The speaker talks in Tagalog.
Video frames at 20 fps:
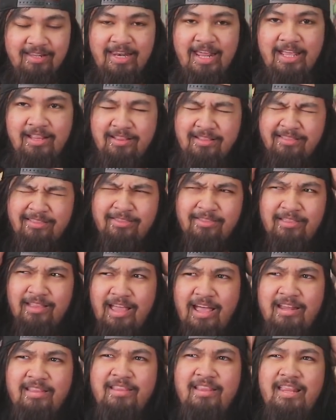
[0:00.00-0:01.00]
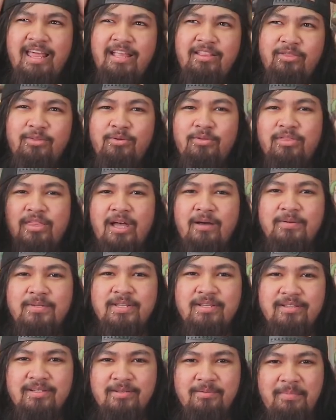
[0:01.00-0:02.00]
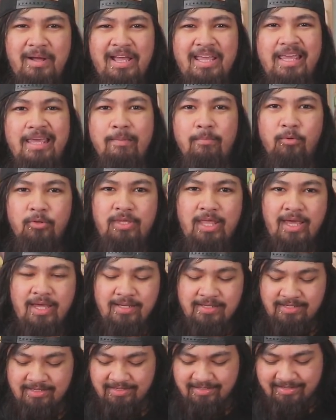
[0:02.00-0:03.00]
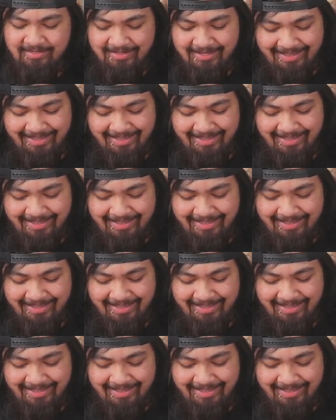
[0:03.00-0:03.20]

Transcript: late uh, late 2000s, so, mga emo days.